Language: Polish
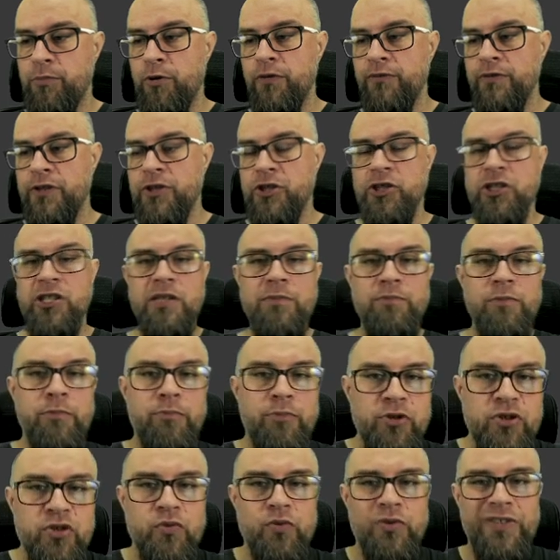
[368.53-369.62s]
typowych, czyli po
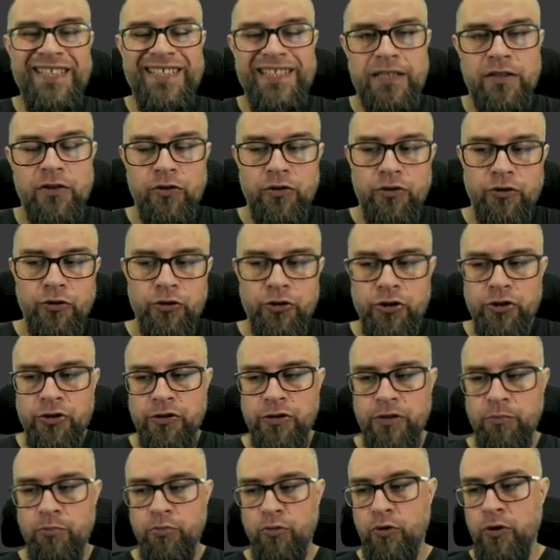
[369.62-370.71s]
prostu niezgodność
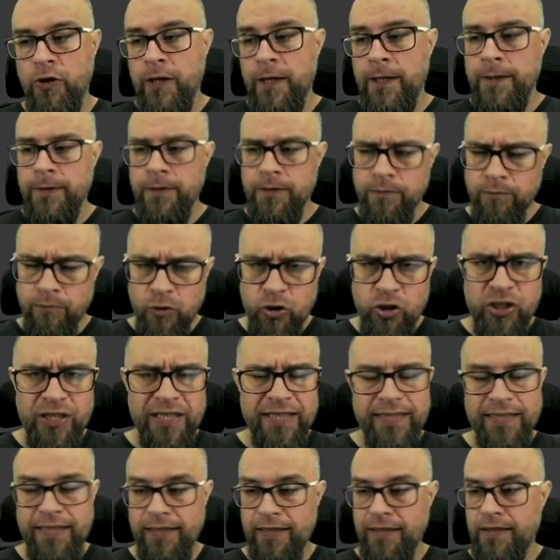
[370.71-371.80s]
typu.
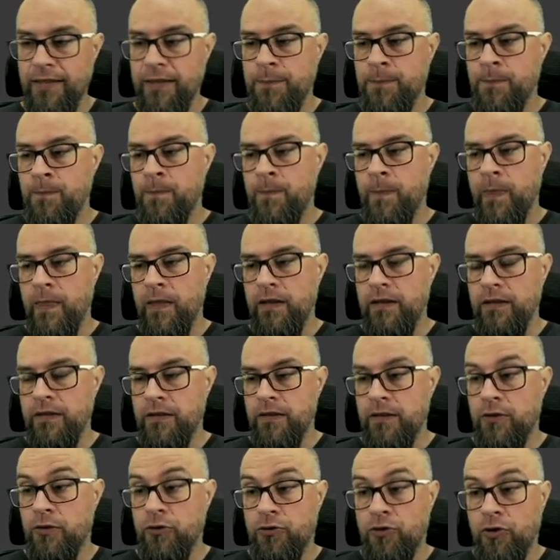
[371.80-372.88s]
Można z takiej
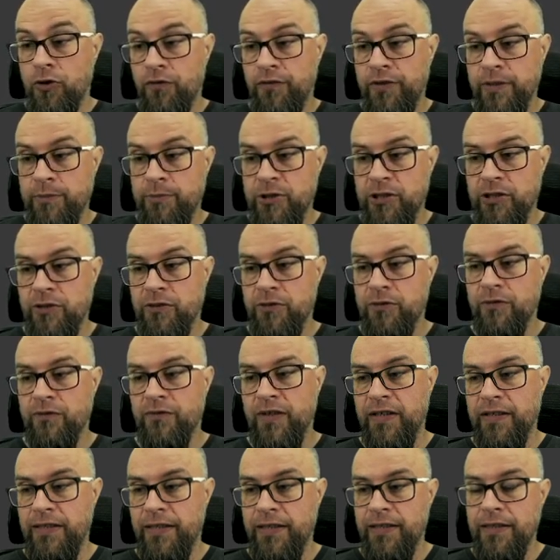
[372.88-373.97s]
e, gotowej,
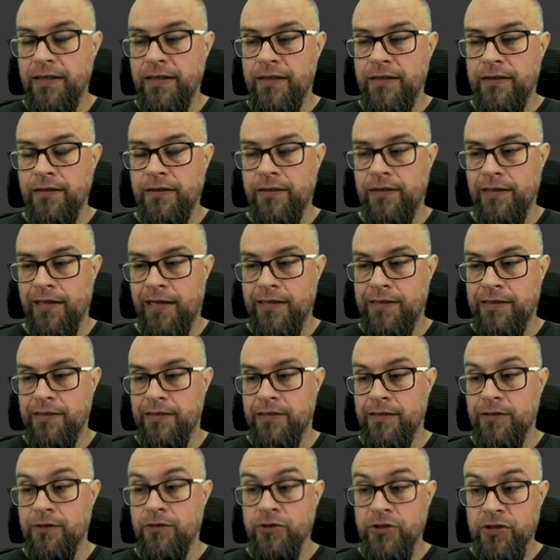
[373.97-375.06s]
przygotowanej
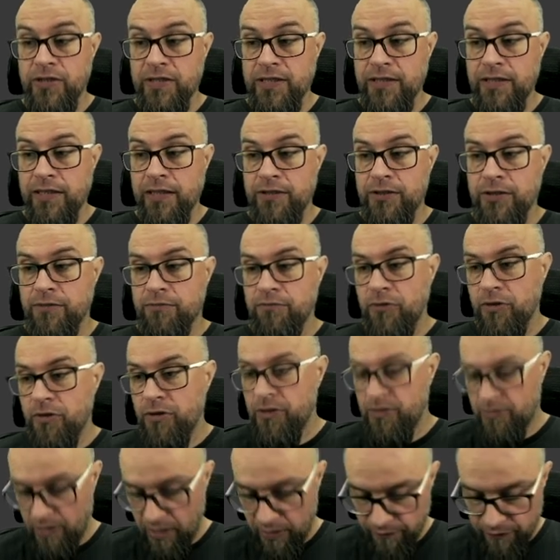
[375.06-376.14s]
klasy skorzystać, no
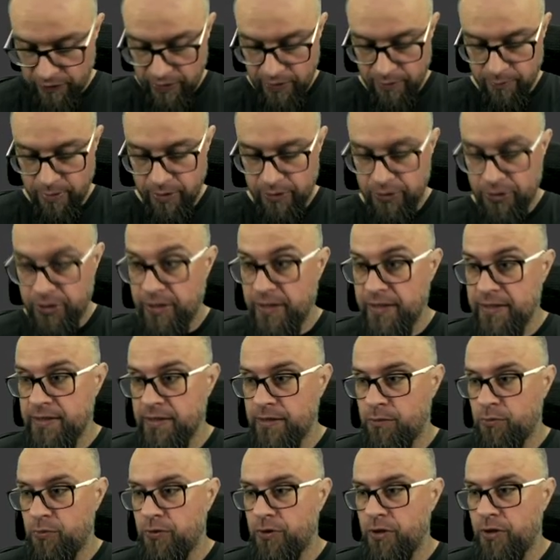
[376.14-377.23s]
i efekt będzie
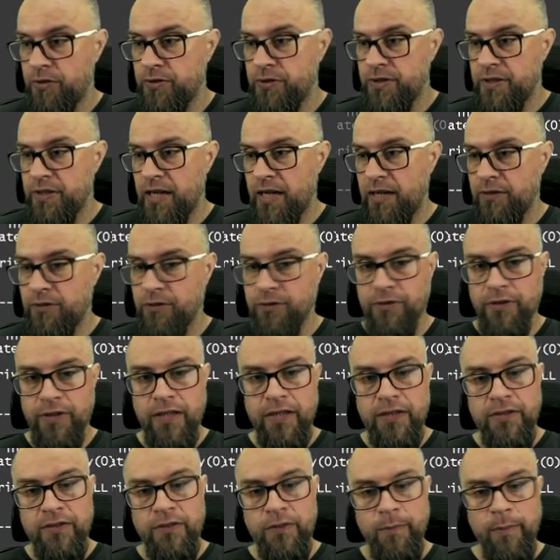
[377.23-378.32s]
następujący. Jak to
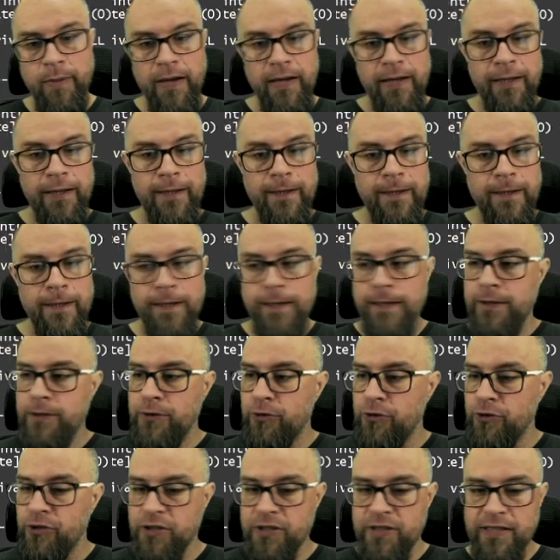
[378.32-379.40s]
teraz odpalę,
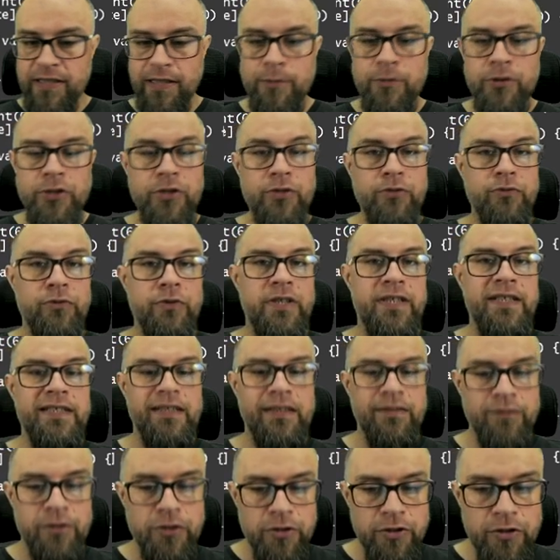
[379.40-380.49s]
to nic nam się tu nie
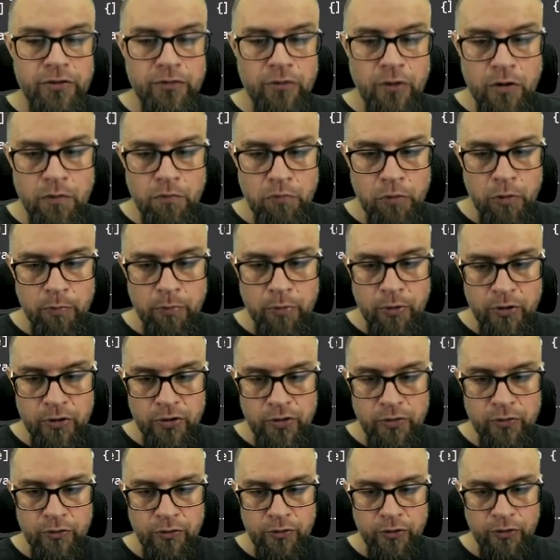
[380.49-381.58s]
zawiesiło, po
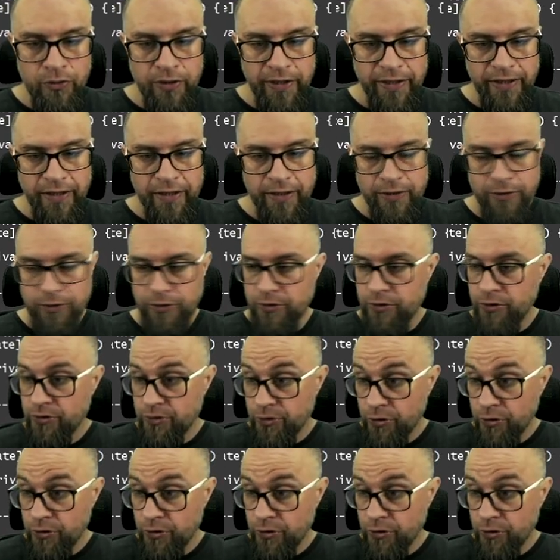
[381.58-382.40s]
prostu dodaje,